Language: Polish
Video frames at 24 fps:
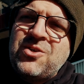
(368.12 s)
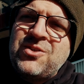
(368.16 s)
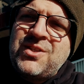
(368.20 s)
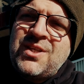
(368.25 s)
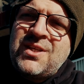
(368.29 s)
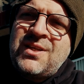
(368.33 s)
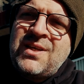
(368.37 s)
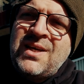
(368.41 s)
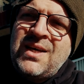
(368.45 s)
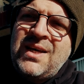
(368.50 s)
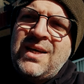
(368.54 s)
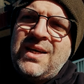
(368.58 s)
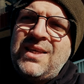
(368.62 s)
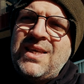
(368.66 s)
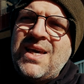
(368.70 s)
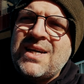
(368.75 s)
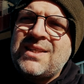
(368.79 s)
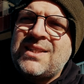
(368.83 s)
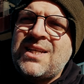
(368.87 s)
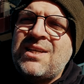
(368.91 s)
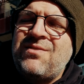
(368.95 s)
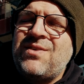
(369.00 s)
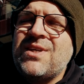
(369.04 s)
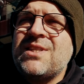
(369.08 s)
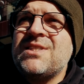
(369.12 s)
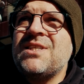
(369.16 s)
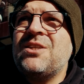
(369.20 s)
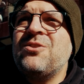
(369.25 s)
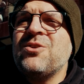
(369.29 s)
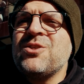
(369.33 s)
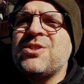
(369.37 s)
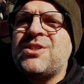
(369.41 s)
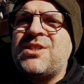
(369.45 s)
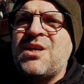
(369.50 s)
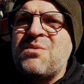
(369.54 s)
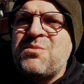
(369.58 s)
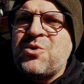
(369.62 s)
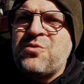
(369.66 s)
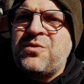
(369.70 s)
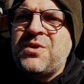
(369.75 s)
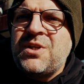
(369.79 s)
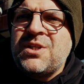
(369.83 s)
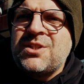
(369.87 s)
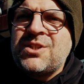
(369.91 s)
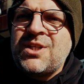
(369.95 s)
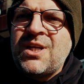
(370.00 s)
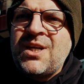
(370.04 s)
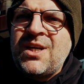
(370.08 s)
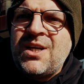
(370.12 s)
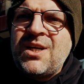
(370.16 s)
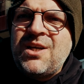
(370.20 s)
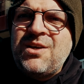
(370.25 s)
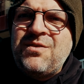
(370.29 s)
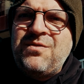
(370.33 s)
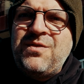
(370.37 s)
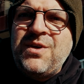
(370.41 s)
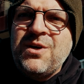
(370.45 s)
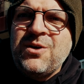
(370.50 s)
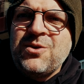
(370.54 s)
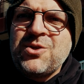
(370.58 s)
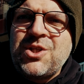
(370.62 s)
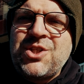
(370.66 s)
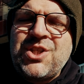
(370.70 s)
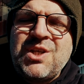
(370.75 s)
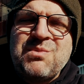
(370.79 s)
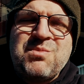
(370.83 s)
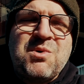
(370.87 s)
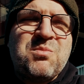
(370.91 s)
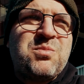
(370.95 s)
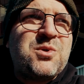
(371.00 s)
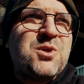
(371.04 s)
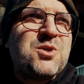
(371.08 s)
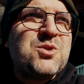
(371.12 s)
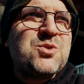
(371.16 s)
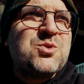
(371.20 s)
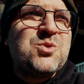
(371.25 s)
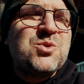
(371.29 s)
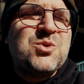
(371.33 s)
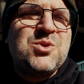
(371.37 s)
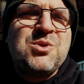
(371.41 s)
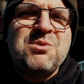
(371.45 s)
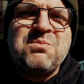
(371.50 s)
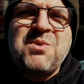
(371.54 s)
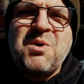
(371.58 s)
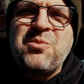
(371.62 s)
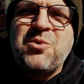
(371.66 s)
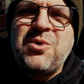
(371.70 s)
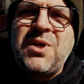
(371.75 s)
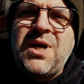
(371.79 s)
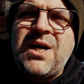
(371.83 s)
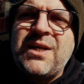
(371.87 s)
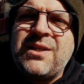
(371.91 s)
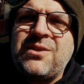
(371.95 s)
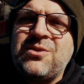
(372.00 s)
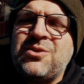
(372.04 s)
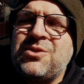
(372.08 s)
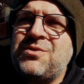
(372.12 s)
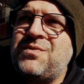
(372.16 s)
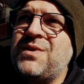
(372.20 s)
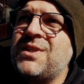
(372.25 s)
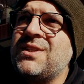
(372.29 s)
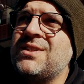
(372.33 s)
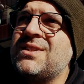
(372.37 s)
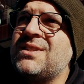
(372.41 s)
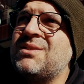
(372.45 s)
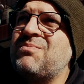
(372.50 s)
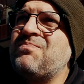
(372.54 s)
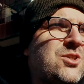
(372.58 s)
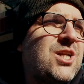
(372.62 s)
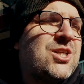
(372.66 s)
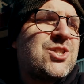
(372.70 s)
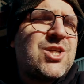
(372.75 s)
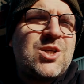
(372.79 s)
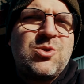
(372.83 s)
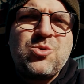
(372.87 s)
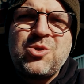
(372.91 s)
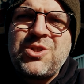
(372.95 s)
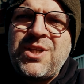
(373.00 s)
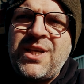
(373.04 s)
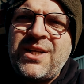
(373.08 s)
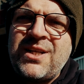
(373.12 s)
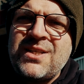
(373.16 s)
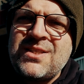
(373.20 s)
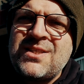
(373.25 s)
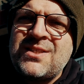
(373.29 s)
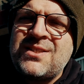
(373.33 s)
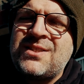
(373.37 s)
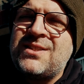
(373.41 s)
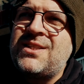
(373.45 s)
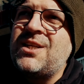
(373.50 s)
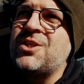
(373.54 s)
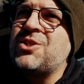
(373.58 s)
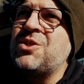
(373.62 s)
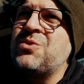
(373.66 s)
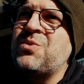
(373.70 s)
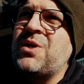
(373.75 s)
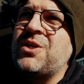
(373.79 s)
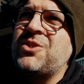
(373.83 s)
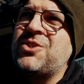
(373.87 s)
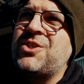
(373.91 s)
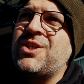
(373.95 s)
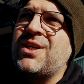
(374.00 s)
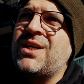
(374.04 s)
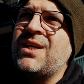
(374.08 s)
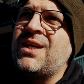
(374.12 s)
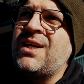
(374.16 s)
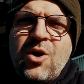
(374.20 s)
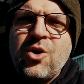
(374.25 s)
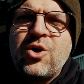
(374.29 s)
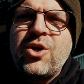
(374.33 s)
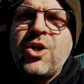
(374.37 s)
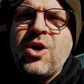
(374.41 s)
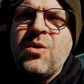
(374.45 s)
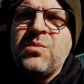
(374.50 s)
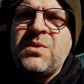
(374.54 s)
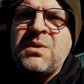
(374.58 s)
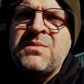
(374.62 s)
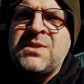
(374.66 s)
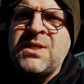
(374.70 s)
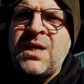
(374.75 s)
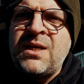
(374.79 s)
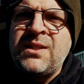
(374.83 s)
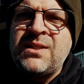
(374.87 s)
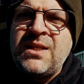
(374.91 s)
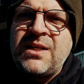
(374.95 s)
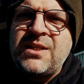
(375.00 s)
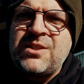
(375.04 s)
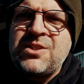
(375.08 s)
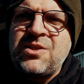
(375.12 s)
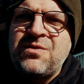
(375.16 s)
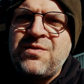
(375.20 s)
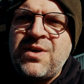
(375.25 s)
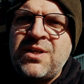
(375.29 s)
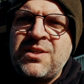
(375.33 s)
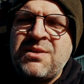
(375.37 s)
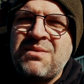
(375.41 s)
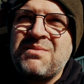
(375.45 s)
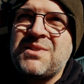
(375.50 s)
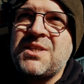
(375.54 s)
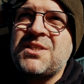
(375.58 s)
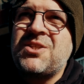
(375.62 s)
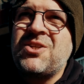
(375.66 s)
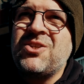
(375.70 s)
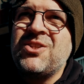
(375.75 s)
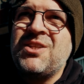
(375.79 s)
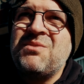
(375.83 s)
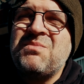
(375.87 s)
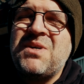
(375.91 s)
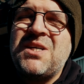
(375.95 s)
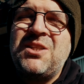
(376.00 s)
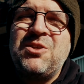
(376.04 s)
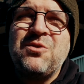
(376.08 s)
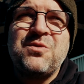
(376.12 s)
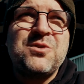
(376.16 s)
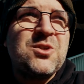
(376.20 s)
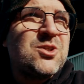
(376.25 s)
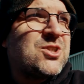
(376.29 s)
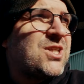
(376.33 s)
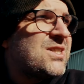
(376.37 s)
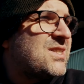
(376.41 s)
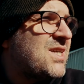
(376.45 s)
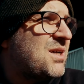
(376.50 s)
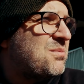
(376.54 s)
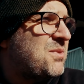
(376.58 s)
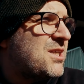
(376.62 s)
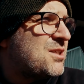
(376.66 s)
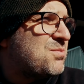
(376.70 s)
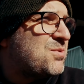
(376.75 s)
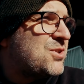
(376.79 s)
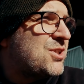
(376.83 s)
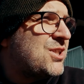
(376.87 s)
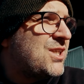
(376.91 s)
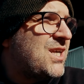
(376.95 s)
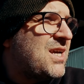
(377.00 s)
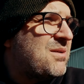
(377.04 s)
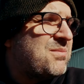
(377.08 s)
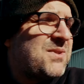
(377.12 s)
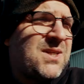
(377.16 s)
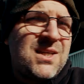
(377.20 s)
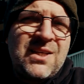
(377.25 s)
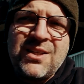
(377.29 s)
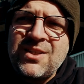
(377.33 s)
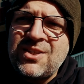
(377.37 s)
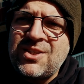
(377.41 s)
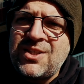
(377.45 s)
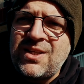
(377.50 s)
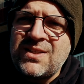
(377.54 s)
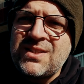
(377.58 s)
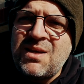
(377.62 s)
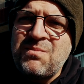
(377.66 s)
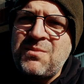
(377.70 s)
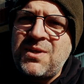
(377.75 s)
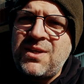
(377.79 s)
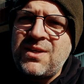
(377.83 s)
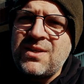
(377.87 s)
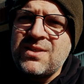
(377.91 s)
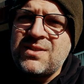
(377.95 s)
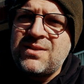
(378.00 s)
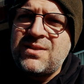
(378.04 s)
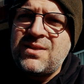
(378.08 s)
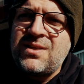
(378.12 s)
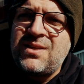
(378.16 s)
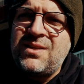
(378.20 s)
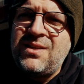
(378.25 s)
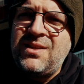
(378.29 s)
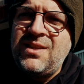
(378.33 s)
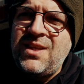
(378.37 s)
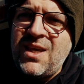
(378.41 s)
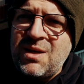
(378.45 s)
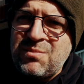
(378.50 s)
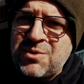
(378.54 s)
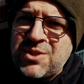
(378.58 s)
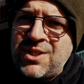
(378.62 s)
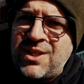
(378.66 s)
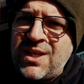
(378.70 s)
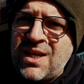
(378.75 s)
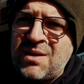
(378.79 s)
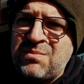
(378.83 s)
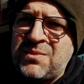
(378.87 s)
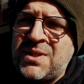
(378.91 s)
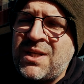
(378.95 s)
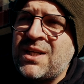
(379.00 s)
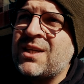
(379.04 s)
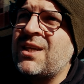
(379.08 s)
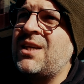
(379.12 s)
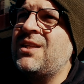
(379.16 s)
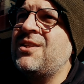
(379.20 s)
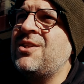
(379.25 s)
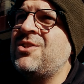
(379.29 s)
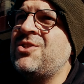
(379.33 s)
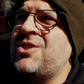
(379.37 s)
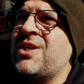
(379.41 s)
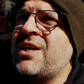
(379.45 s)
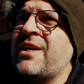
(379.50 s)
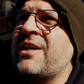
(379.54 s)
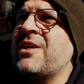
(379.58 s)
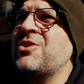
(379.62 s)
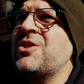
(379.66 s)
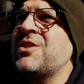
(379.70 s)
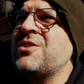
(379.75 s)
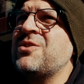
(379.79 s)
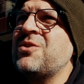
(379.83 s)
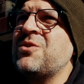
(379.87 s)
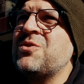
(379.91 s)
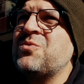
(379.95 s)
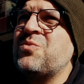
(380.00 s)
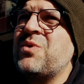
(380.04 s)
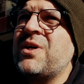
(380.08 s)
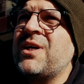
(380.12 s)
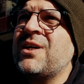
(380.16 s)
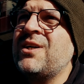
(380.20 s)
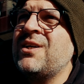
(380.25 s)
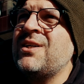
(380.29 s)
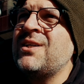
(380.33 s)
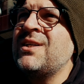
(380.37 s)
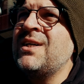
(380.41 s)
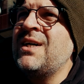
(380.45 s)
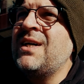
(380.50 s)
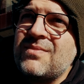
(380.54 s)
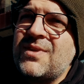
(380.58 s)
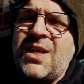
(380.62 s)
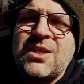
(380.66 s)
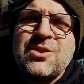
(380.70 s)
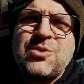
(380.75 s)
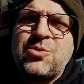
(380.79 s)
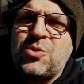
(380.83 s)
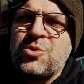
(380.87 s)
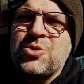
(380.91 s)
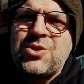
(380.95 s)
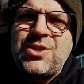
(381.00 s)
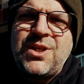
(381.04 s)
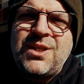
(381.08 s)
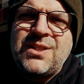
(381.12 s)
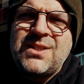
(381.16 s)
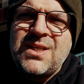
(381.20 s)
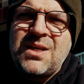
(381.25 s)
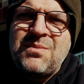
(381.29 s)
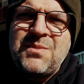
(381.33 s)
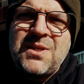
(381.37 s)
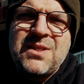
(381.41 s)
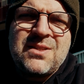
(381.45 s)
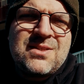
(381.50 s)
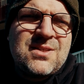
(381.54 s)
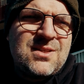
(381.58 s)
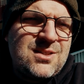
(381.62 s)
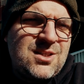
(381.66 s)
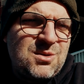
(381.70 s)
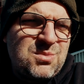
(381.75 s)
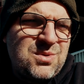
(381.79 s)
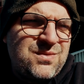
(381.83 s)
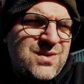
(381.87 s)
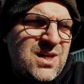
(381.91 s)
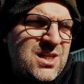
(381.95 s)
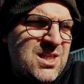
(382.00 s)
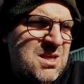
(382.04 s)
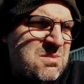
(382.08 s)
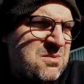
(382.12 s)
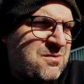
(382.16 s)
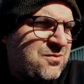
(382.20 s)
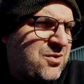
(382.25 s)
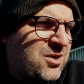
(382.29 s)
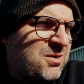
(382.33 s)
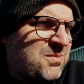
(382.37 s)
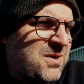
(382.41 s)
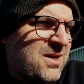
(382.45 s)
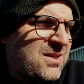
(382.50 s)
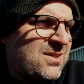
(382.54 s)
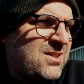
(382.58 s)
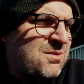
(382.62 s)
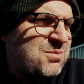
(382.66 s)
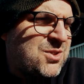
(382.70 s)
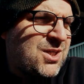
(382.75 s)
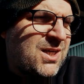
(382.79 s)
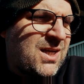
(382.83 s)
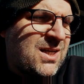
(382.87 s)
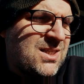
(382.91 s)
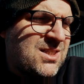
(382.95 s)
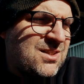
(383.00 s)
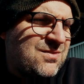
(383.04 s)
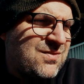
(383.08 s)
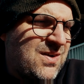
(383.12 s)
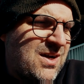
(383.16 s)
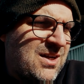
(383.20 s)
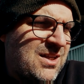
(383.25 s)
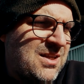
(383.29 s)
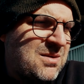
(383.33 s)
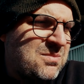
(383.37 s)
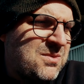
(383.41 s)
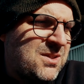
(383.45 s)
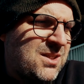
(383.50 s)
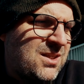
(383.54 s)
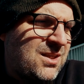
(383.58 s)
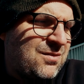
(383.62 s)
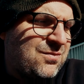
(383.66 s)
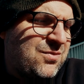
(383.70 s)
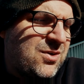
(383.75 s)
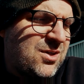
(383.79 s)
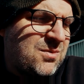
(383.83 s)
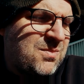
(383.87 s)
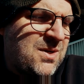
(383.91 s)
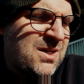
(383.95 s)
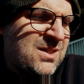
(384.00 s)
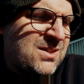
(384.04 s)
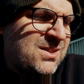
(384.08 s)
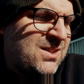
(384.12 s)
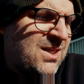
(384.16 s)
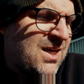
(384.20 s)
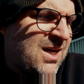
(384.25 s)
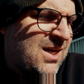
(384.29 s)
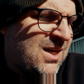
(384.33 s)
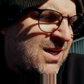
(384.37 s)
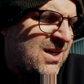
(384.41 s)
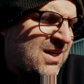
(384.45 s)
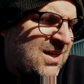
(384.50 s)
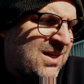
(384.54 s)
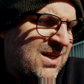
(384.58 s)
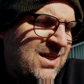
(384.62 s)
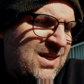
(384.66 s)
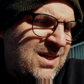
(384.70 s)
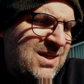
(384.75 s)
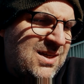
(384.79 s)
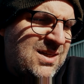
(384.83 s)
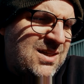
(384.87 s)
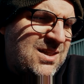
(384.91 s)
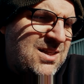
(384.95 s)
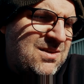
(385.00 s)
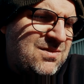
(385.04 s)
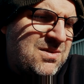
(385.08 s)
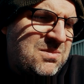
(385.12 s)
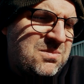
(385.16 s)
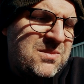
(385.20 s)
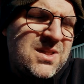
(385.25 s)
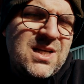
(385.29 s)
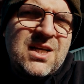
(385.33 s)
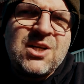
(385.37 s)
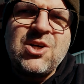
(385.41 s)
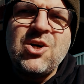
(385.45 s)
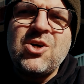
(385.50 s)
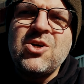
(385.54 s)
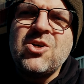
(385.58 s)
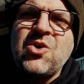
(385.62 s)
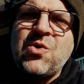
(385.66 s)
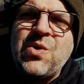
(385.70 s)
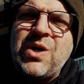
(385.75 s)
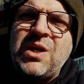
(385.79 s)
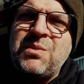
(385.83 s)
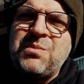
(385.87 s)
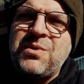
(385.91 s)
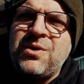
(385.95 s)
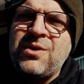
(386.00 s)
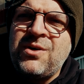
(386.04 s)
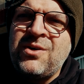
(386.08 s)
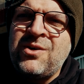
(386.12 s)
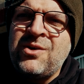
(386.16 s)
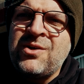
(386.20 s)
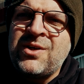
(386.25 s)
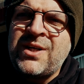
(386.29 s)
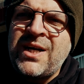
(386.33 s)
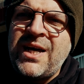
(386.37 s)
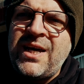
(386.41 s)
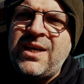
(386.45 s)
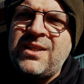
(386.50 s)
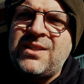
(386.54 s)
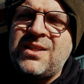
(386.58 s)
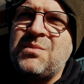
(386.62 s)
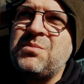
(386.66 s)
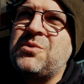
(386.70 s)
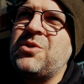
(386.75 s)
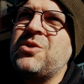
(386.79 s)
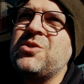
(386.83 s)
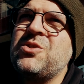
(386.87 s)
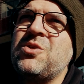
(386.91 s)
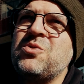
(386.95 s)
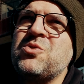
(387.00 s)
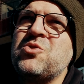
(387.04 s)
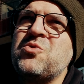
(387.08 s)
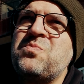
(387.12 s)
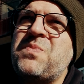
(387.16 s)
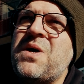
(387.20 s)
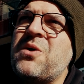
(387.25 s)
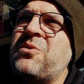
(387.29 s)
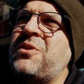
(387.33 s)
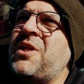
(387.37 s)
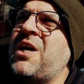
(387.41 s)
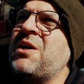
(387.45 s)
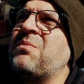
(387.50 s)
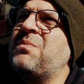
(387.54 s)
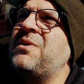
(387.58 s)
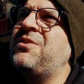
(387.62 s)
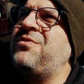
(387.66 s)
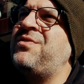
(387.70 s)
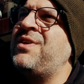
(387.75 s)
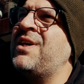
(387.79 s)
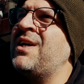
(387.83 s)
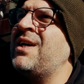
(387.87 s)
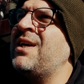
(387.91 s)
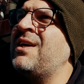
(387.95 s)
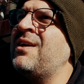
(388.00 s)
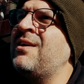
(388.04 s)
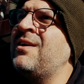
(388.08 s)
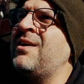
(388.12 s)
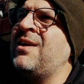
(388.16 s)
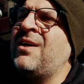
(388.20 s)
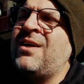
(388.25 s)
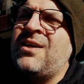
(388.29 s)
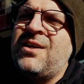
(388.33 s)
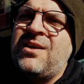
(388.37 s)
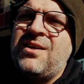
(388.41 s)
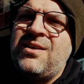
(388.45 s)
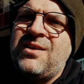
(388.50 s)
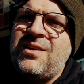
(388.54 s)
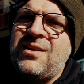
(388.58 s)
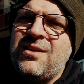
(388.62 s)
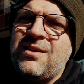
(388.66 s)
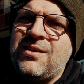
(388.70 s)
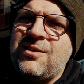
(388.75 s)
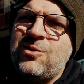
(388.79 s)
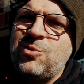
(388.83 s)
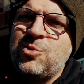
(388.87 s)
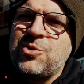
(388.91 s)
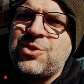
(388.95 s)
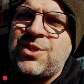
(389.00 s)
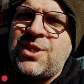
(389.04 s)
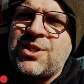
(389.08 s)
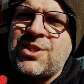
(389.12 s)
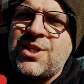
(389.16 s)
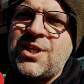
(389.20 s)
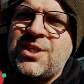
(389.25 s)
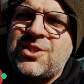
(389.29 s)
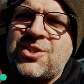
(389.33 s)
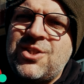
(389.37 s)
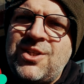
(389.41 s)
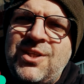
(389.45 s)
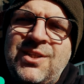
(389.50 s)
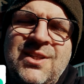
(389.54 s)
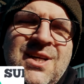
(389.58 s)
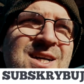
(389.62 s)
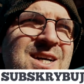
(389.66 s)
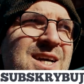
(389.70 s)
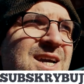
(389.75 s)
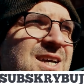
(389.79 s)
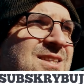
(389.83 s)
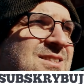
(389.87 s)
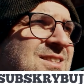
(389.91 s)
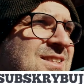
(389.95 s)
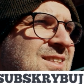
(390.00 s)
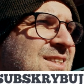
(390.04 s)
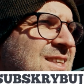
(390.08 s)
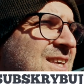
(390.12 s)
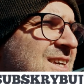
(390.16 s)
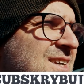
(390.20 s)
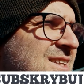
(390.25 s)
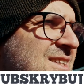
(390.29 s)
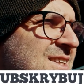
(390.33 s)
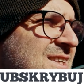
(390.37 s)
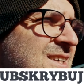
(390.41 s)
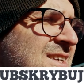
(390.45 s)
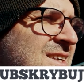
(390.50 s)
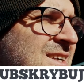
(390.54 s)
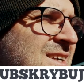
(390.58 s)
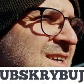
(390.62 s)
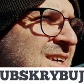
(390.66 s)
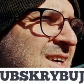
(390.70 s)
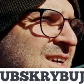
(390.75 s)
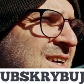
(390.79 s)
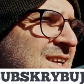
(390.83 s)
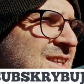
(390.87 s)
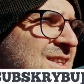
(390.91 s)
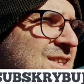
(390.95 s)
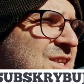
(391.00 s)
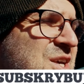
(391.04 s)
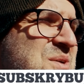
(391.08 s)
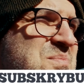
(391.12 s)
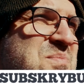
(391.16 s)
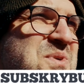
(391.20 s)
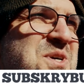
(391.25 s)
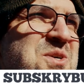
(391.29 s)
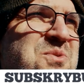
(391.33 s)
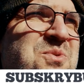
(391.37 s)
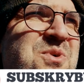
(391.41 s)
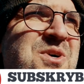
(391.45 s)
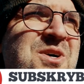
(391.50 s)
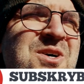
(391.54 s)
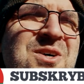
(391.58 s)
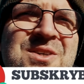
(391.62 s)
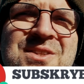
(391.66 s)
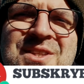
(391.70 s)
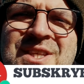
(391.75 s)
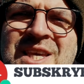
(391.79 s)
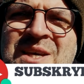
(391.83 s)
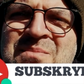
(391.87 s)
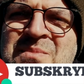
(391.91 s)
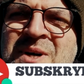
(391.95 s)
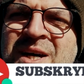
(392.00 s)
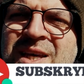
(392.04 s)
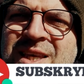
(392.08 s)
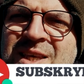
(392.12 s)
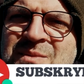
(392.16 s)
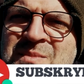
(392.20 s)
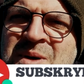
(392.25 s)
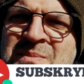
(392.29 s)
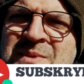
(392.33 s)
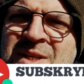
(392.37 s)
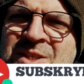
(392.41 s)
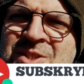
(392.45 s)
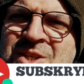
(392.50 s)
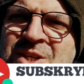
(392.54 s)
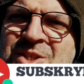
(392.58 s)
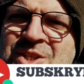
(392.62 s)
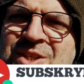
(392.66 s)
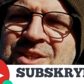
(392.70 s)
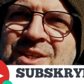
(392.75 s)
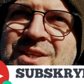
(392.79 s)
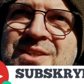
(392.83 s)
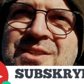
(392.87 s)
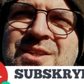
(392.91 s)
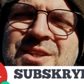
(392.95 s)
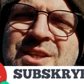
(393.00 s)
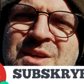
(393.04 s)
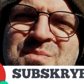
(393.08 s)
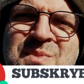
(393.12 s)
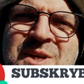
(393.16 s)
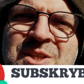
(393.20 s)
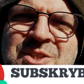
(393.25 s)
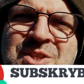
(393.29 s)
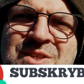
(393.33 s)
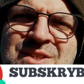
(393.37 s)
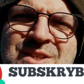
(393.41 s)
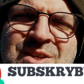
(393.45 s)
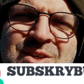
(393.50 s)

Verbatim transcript: o niej jak najwięcej. No z tym również wiąże się po prostu popularność, więc myślę, że już nieraz zderzyła się ogromnym zainteresowaniem ze strony mediów. To czasami jest przyjemne, czasami jest nieprzyjemne, kiedy dzieje się coś złego. Jest różnica między zdobywaniem informacji i przekazywaniem tych informacji, a nie wiem, nagonką albo hejtem. To są zupełnie jakby dwie e, różne rzeczy i na hejt nigdy nie było było, nie ma i mam nadzieję, że nigdy nie będzie